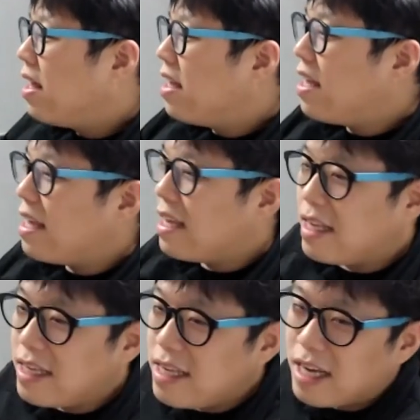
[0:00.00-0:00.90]
이게 이,
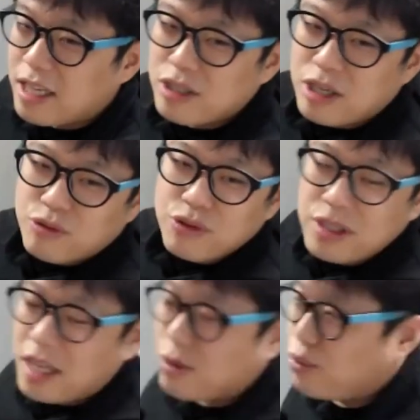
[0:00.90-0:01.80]
이 약이 이제
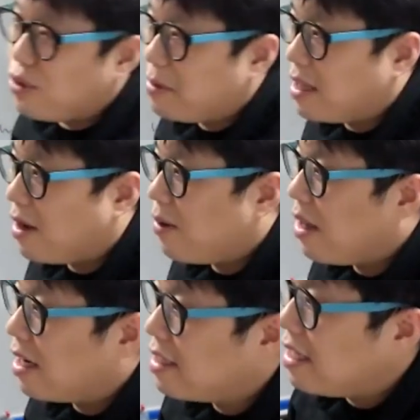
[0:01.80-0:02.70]
군대에 투입이 된
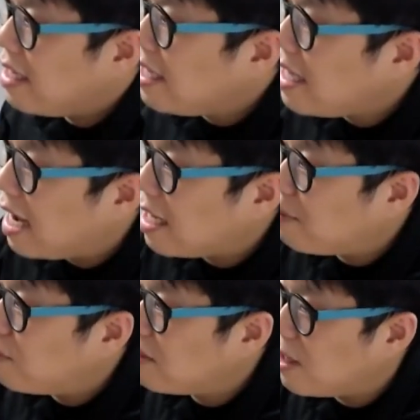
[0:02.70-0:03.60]
거야 근데 이
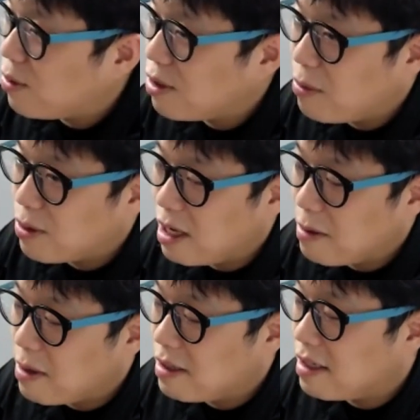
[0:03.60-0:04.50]
약의 부작용이
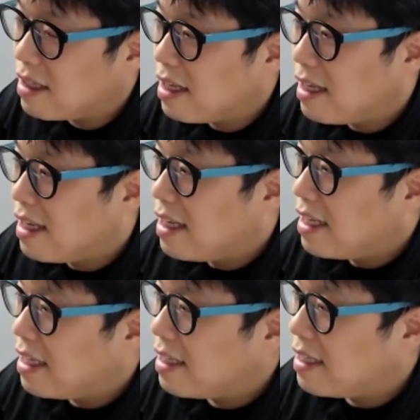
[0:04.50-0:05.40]
뭐냐면은
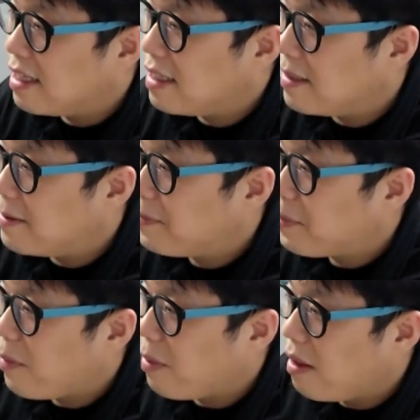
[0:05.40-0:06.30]
그
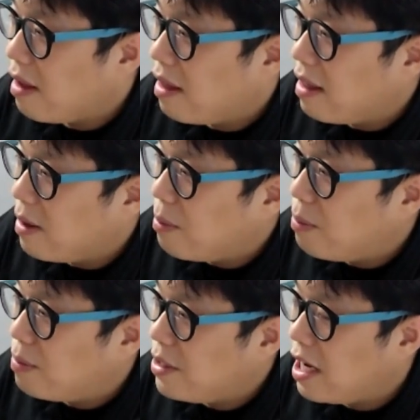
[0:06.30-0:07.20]

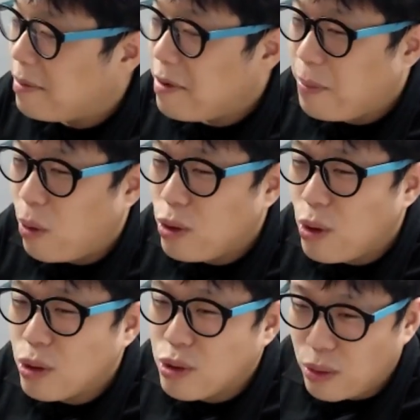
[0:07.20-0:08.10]
사람이
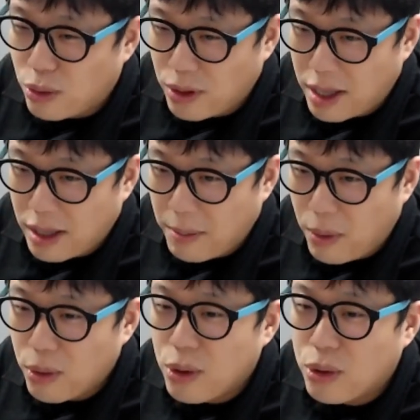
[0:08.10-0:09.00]
폭력적으로 된대
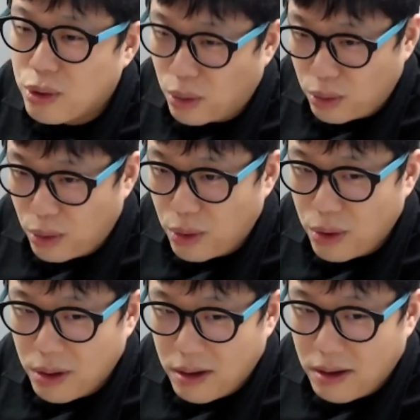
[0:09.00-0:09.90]
폭력적으로
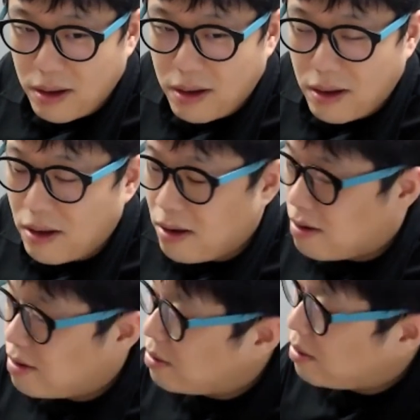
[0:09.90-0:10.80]

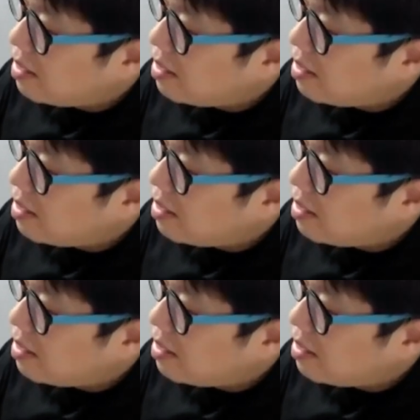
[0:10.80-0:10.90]
그래서